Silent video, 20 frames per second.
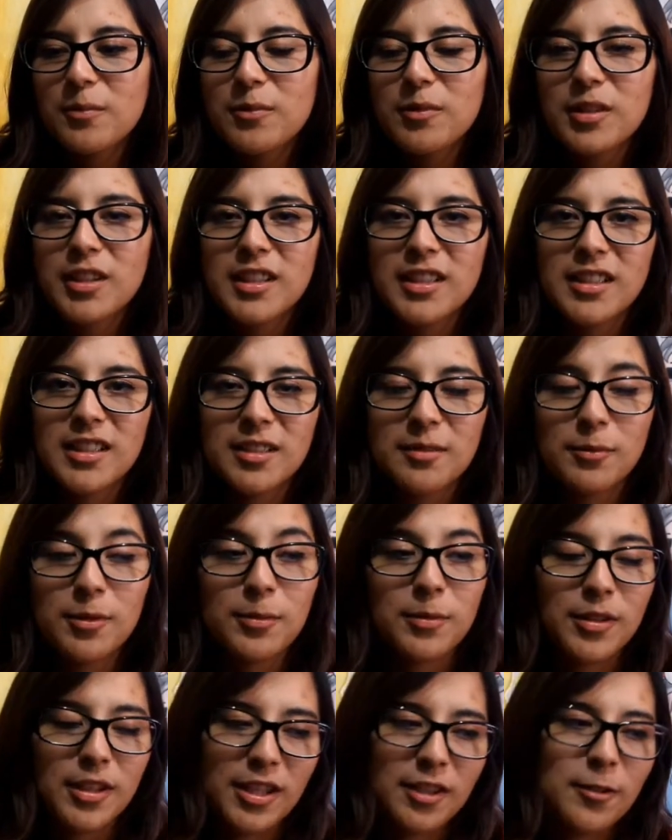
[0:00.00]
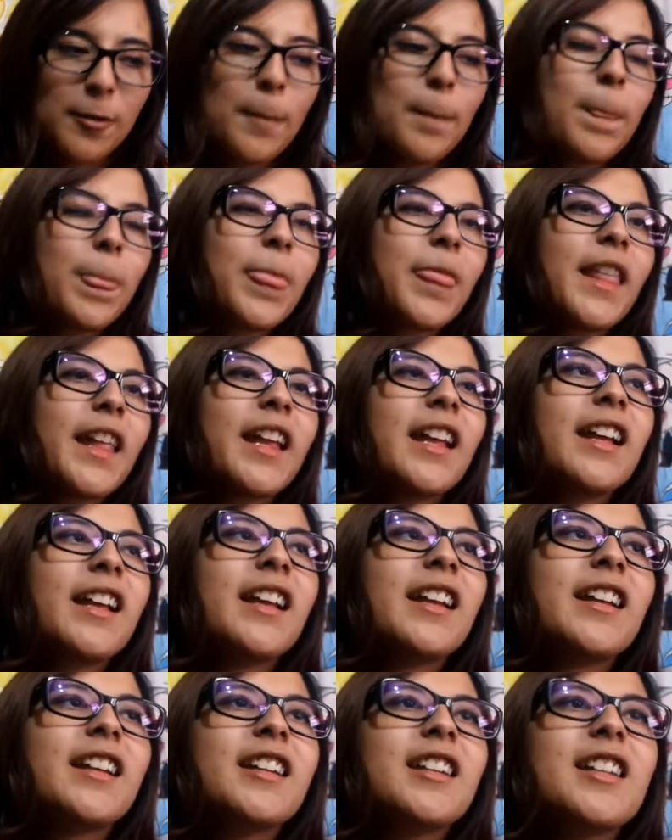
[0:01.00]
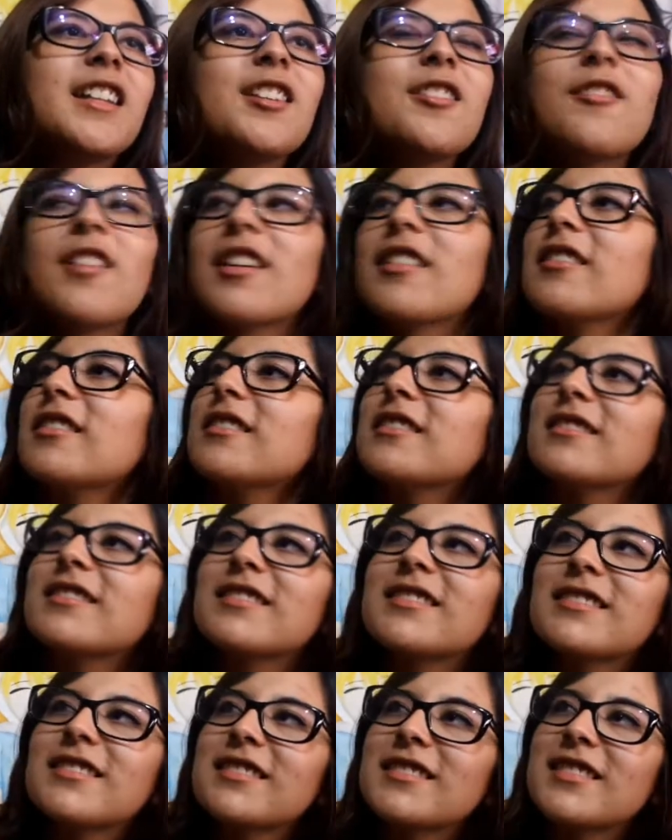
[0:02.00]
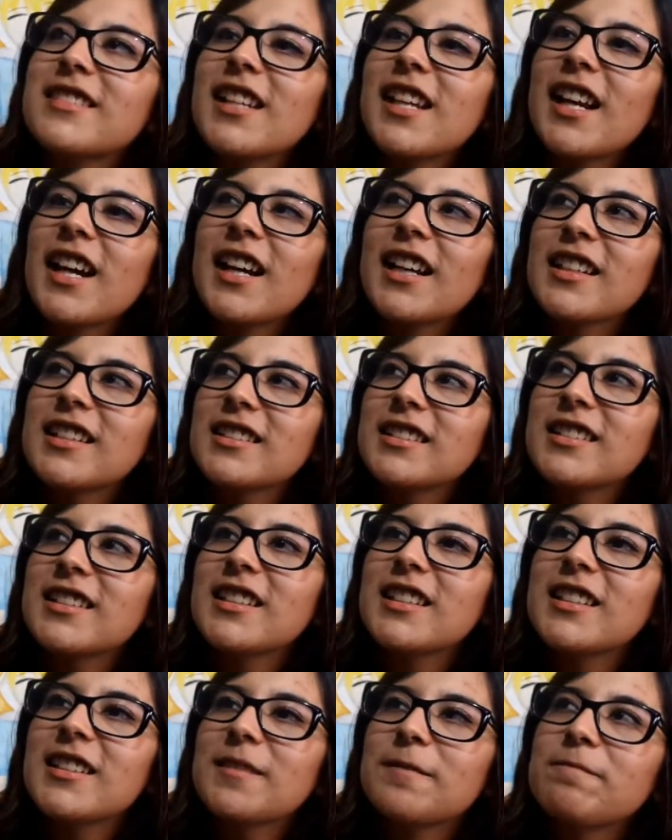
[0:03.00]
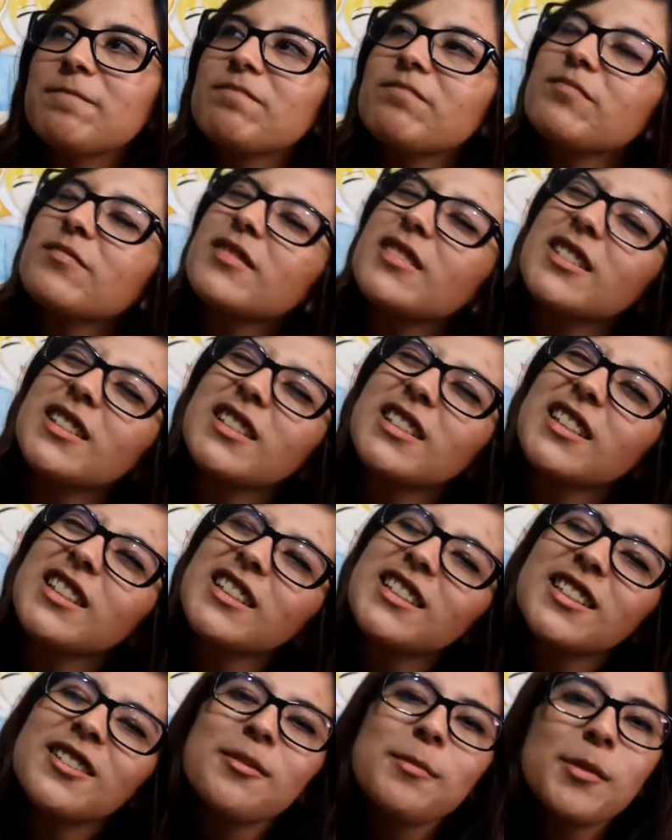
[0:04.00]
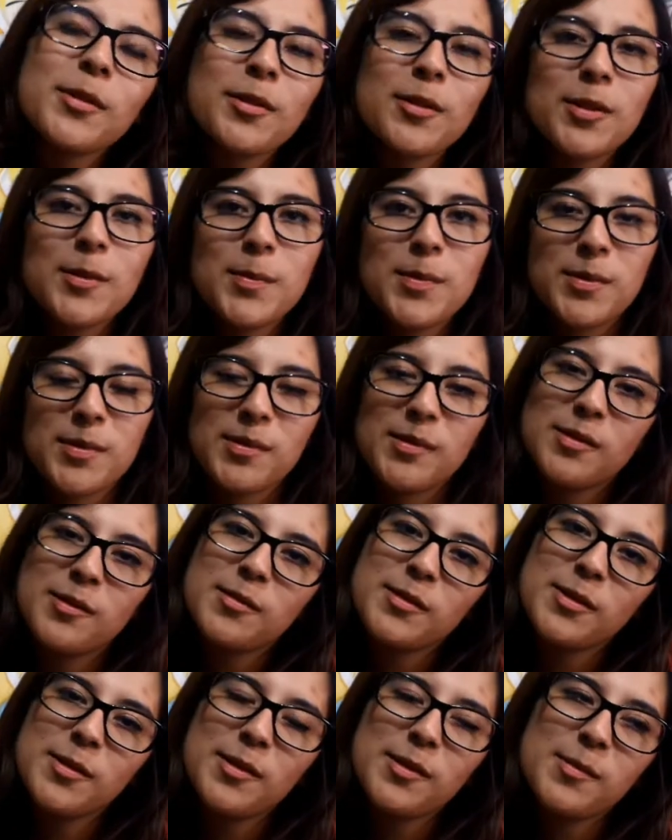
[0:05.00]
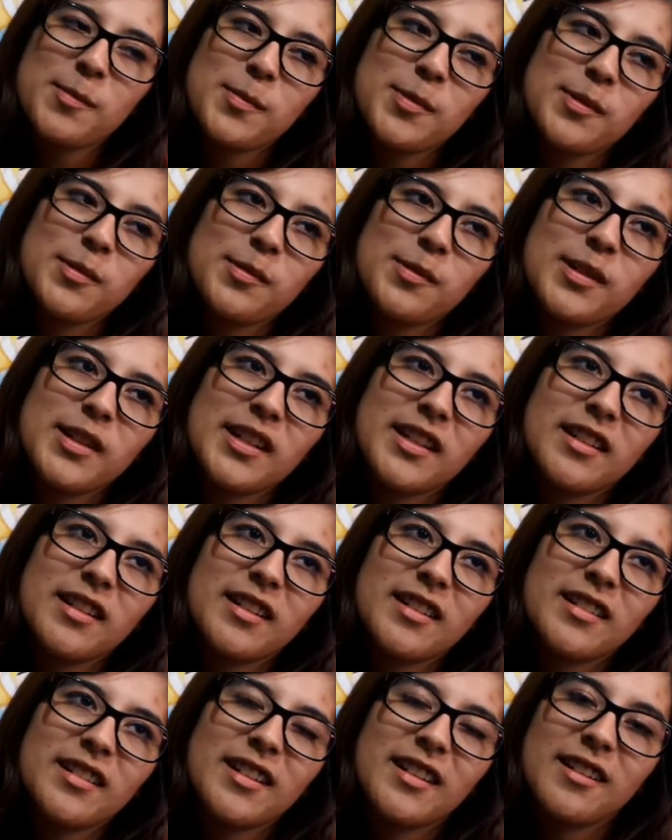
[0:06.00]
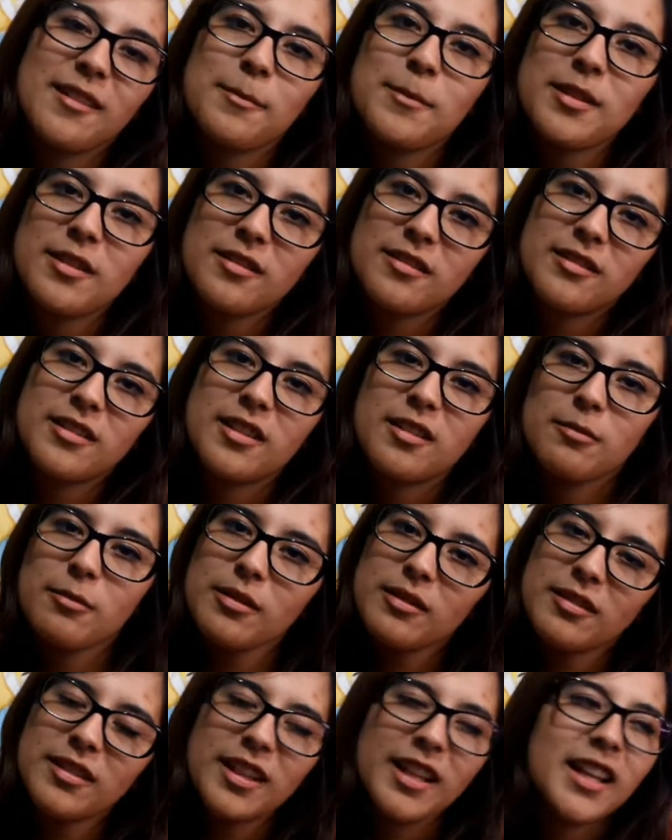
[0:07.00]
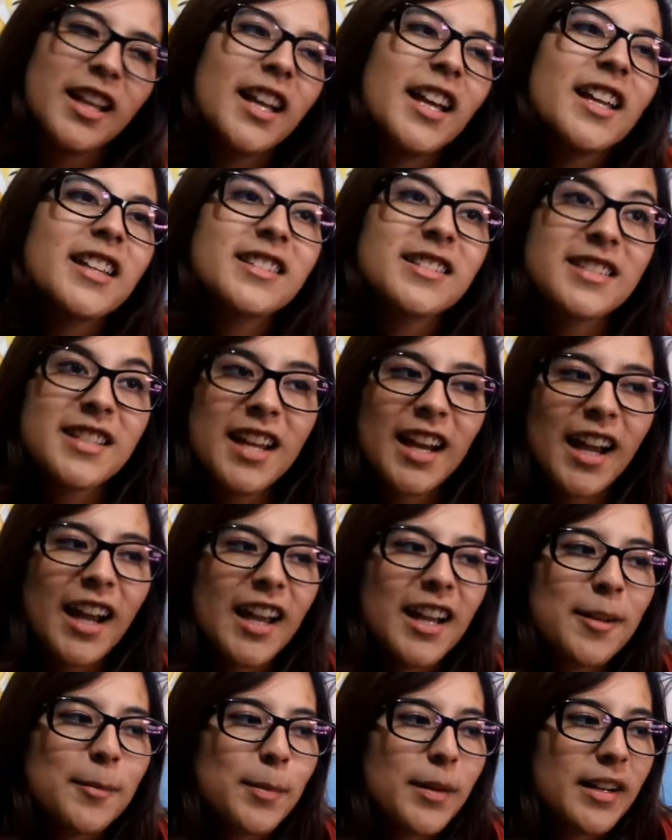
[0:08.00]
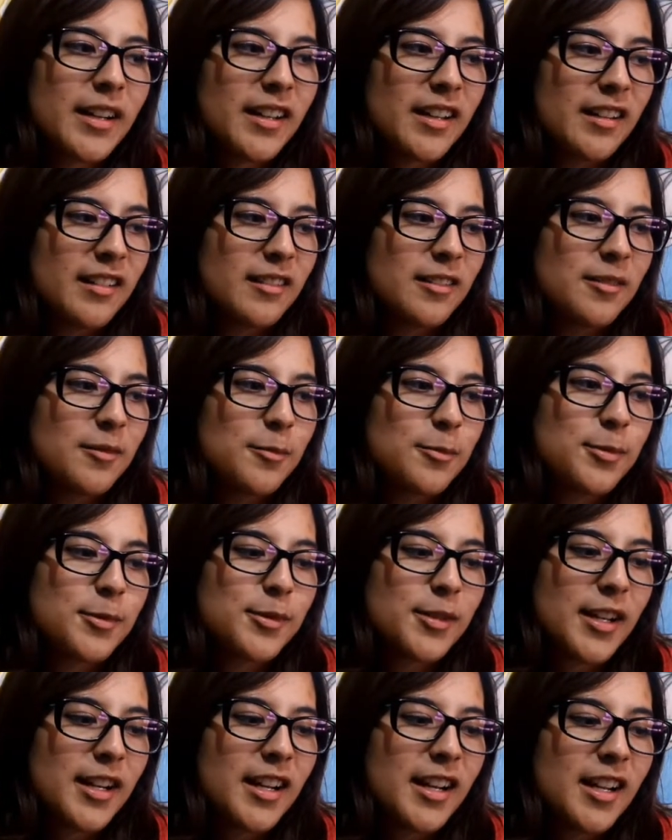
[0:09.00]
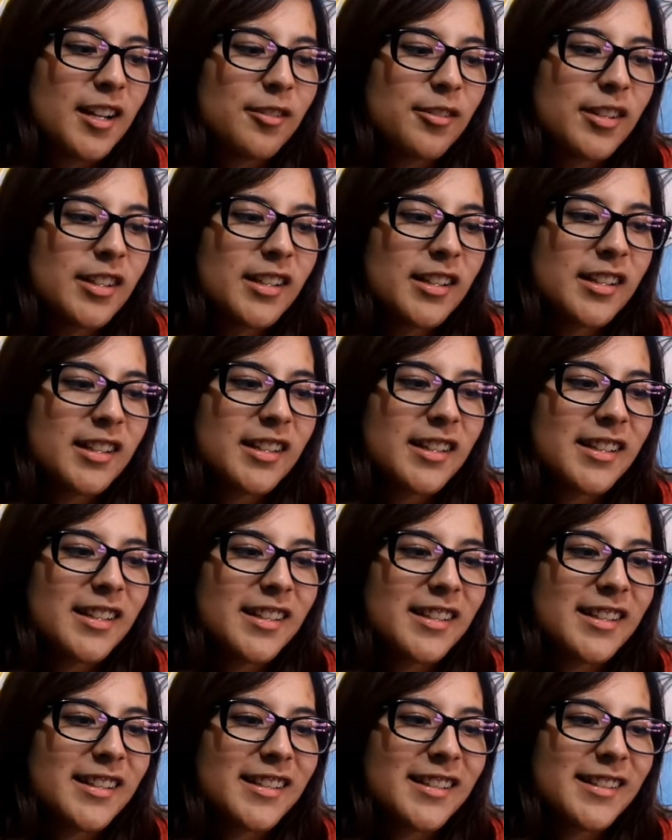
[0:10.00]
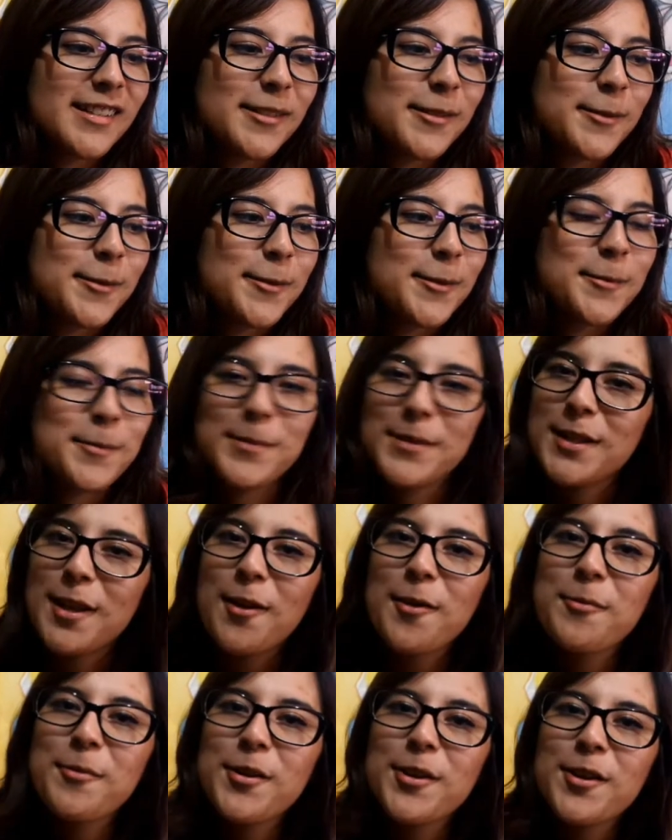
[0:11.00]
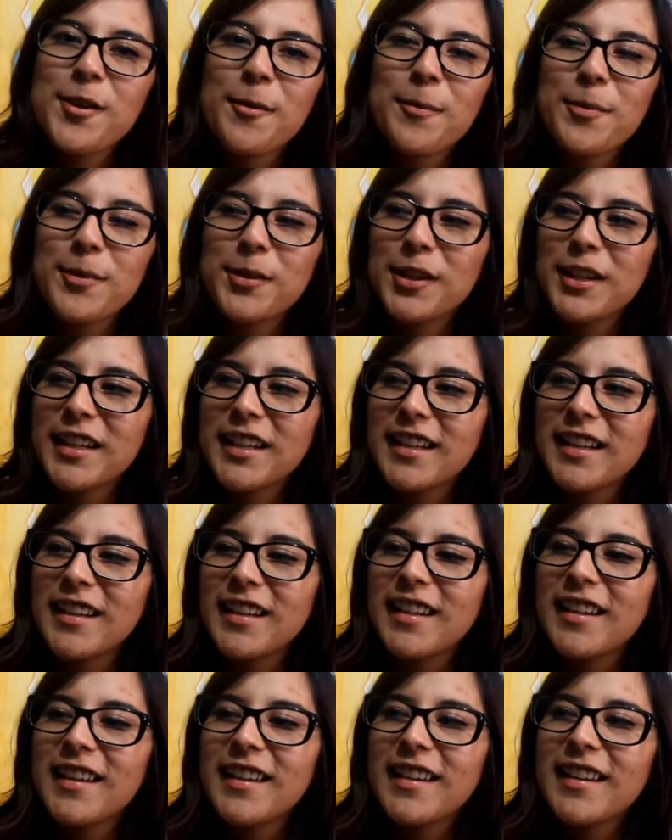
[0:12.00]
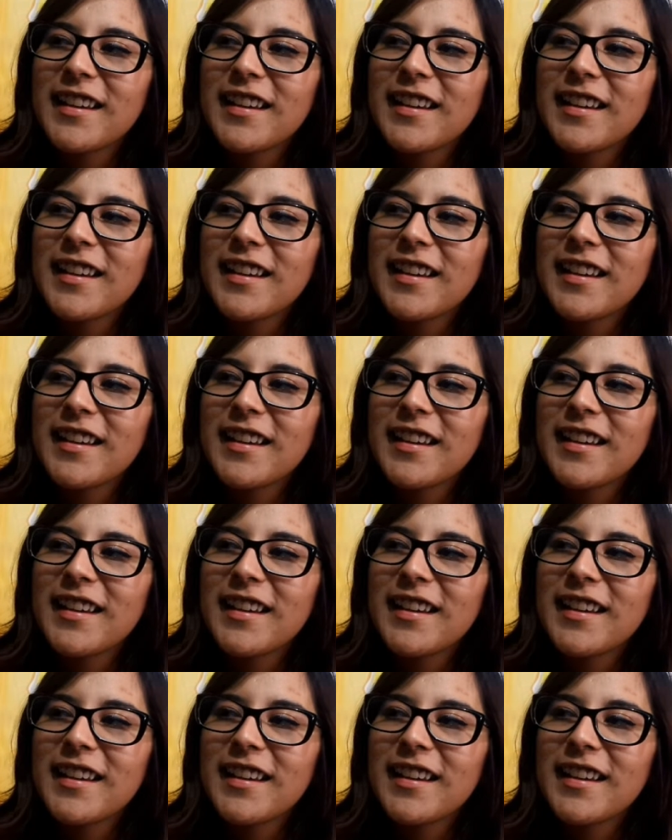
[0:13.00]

muy, este, muy bonito. Y cuando llega este, ah, es que no me acuerdo el, personaje, el de la mano de Rod. Llega él para buscar a Laura y empieza lo bueno porque